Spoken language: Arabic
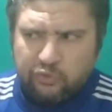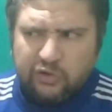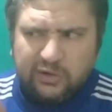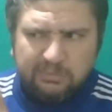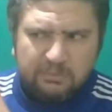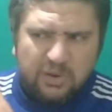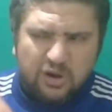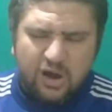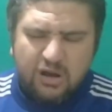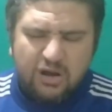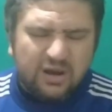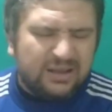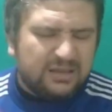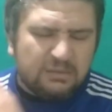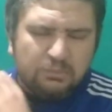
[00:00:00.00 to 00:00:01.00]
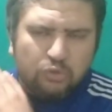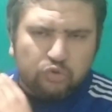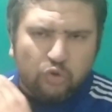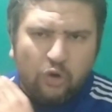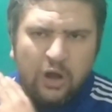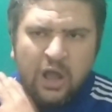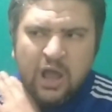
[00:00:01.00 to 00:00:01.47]
توخل مقرر ان
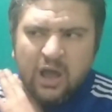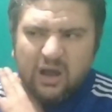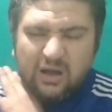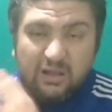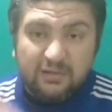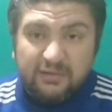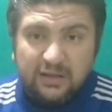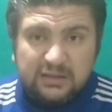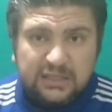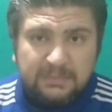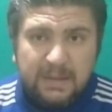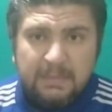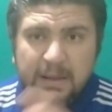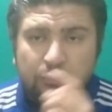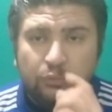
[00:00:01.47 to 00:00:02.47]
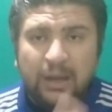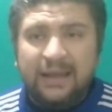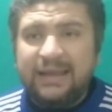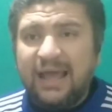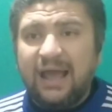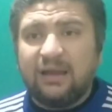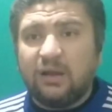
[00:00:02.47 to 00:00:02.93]
الموضوع خلصان تماما
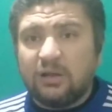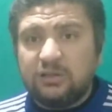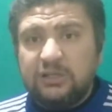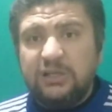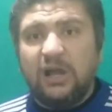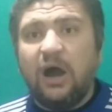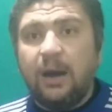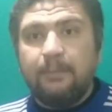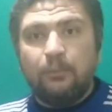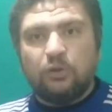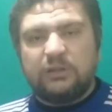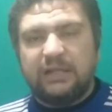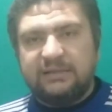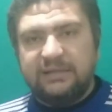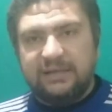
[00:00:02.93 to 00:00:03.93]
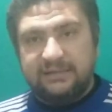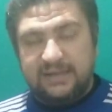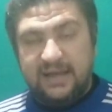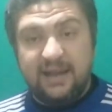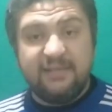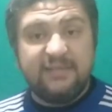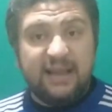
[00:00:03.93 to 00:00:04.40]
واحنا هنقضيها مرتدات
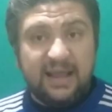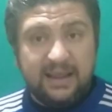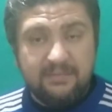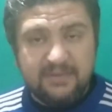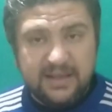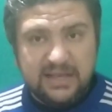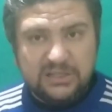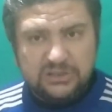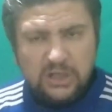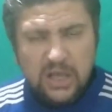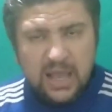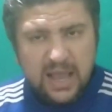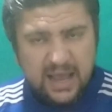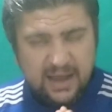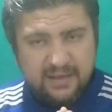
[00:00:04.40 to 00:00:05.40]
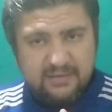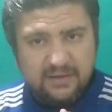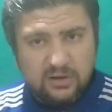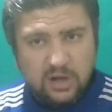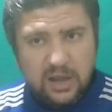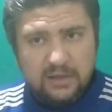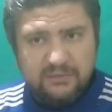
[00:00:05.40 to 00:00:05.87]
هنزل حكيم زياش
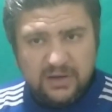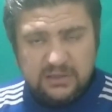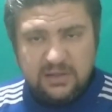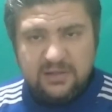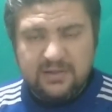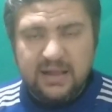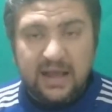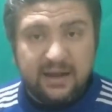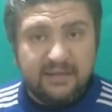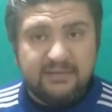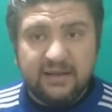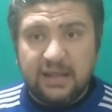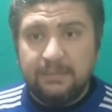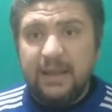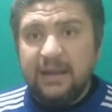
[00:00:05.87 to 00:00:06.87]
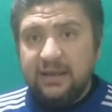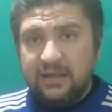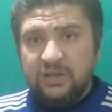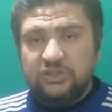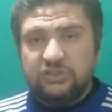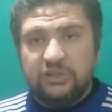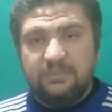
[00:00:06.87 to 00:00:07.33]
هنزل كايا فيرتز هنزل كمان
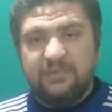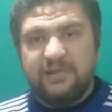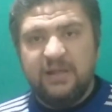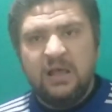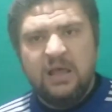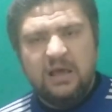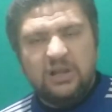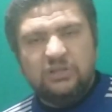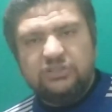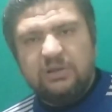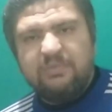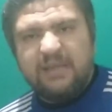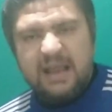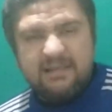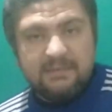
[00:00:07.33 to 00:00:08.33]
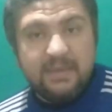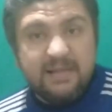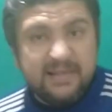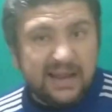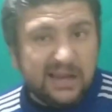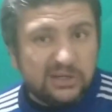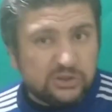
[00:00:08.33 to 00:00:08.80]
ريس جيمس ريس جيمس لازم
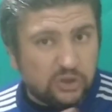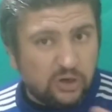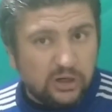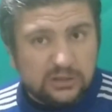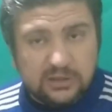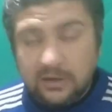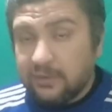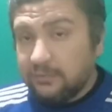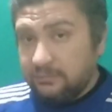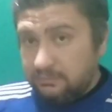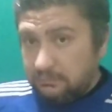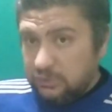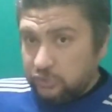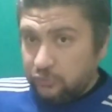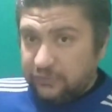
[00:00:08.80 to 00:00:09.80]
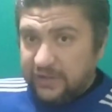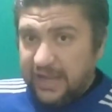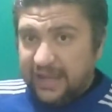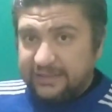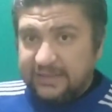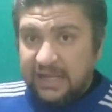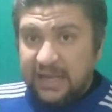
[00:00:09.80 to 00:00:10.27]
ينزل علشان خاطر بشوف
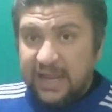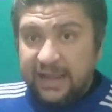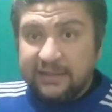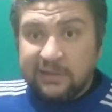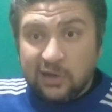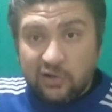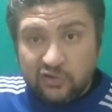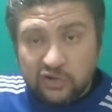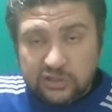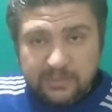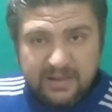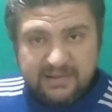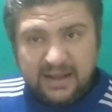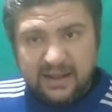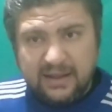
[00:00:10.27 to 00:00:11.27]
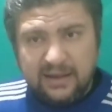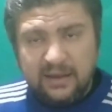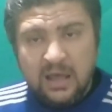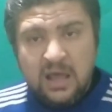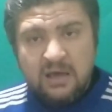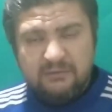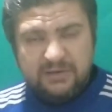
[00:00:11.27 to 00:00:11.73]
الناحيه الثانيه ايدن هازارد
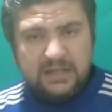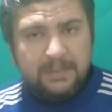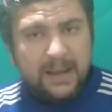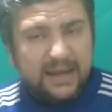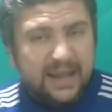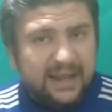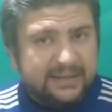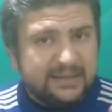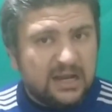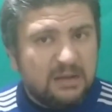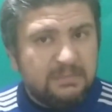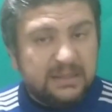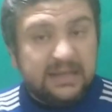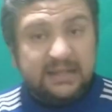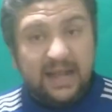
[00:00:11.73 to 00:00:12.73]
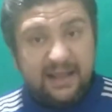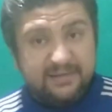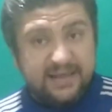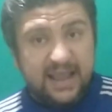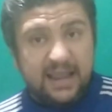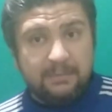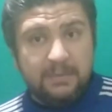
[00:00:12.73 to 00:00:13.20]
بيسخن فده معناه ان ريال مدريد
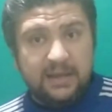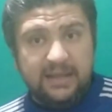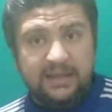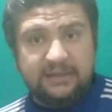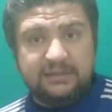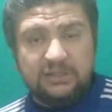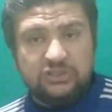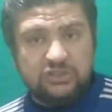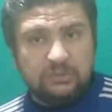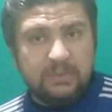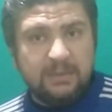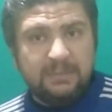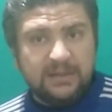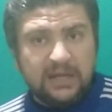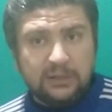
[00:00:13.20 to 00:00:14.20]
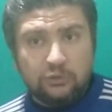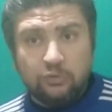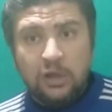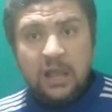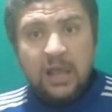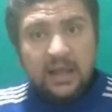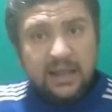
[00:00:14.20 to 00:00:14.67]
عايز يهاجم من ناحيه الشمال بتاعته
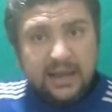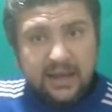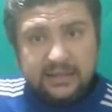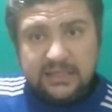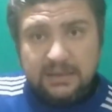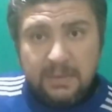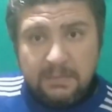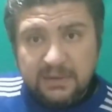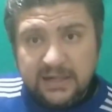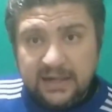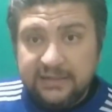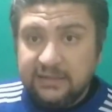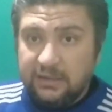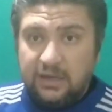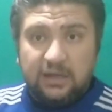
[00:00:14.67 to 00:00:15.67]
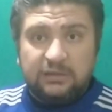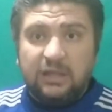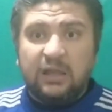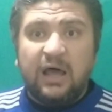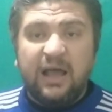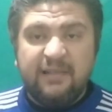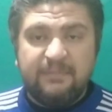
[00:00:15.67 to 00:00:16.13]
اللي ناحيه اليمين بتاعتي
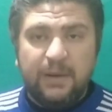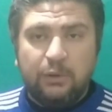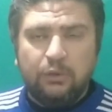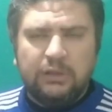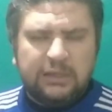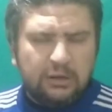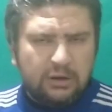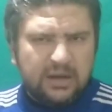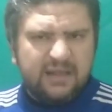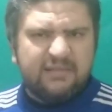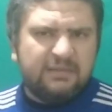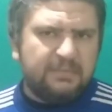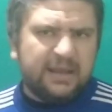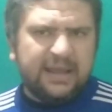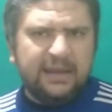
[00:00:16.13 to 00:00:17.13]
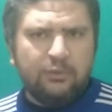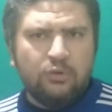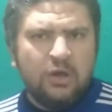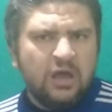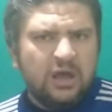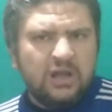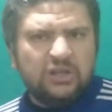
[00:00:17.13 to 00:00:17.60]
هطلع اسبل كوتا وهنزل مكانه
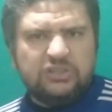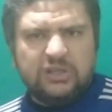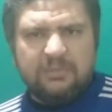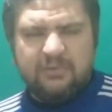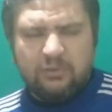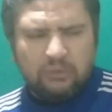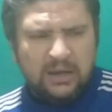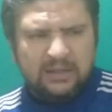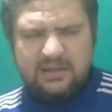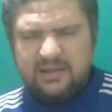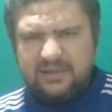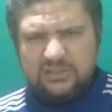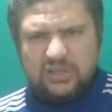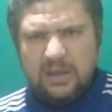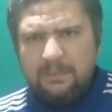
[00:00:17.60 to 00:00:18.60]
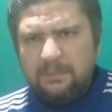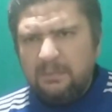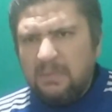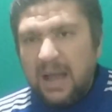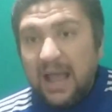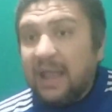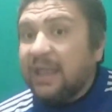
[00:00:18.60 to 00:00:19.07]
ريس جيمس ولد لسه شاب
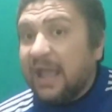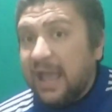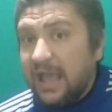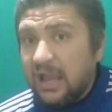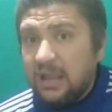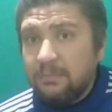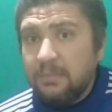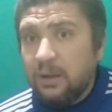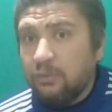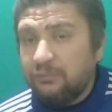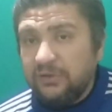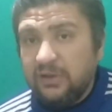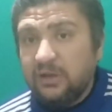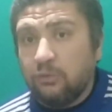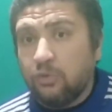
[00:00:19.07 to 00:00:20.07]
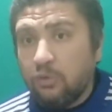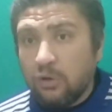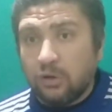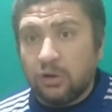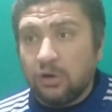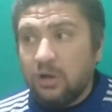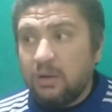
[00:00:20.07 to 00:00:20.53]
هيهاجم لو في
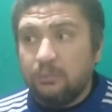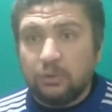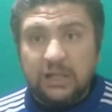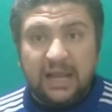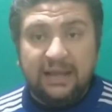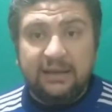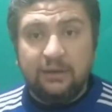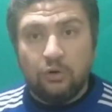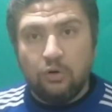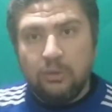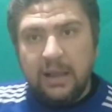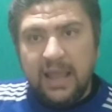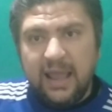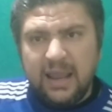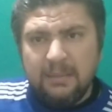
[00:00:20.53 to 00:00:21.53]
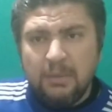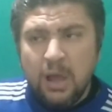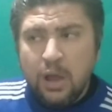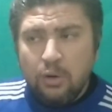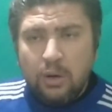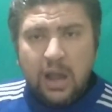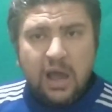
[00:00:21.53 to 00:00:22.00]
كور متاح ليه ان هو يهاجم
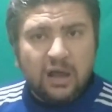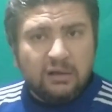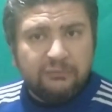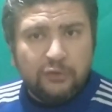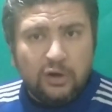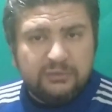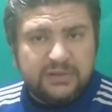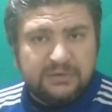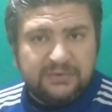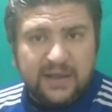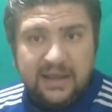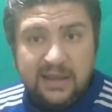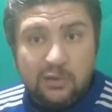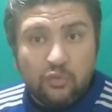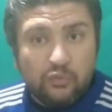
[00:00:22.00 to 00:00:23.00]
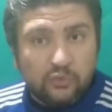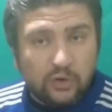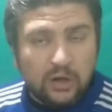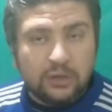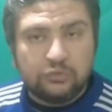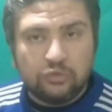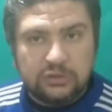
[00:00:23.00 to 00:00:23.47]
وهيعرف يقف دفاعيا
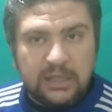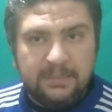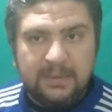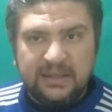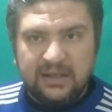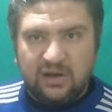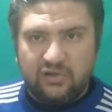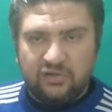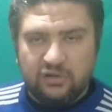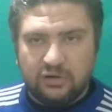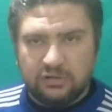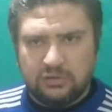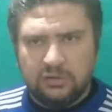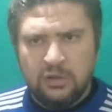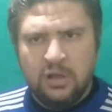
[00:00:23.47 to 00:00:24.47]
وسرعات قدام ايدن هازارد